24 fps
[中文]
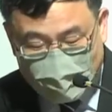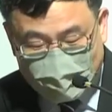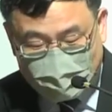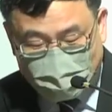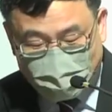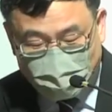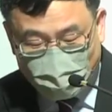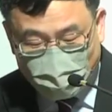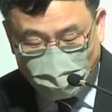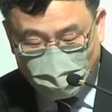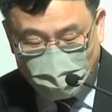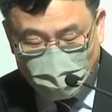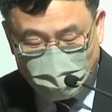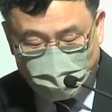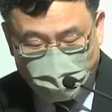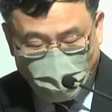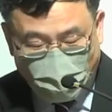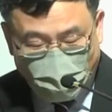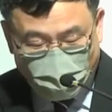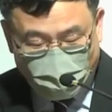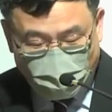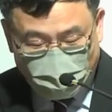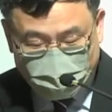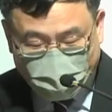他们为了
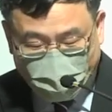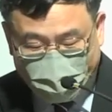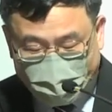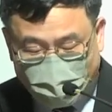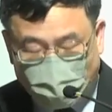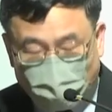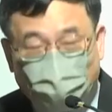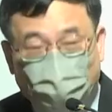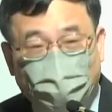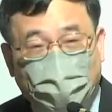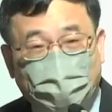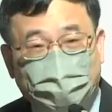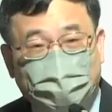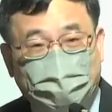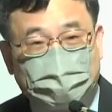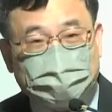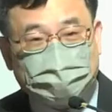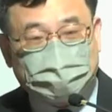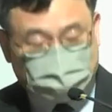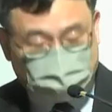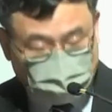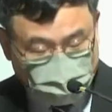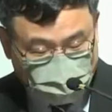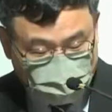保留太阳的光芒
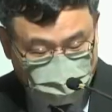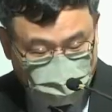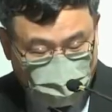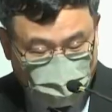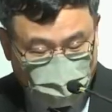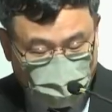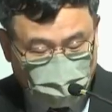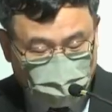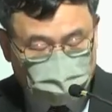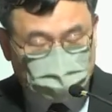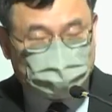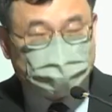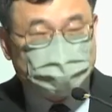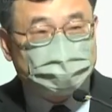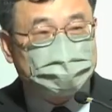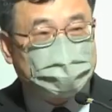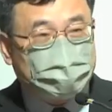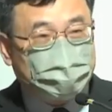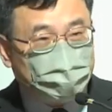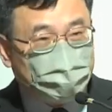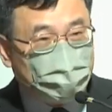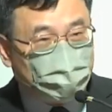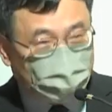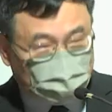四射，阻止
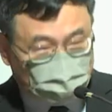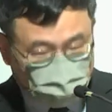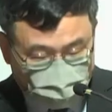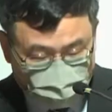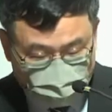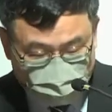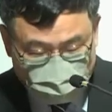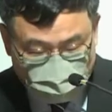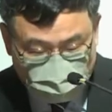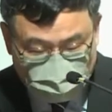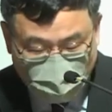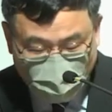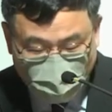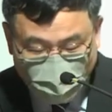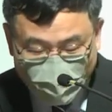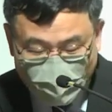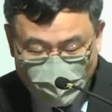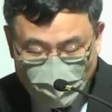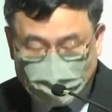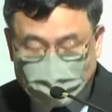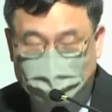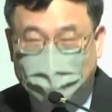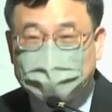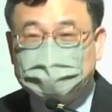它灭亡，做什么事啊？
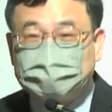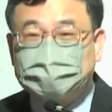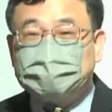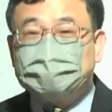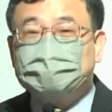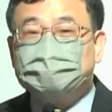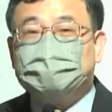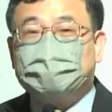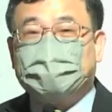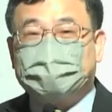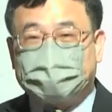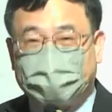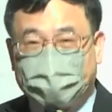他祭拜太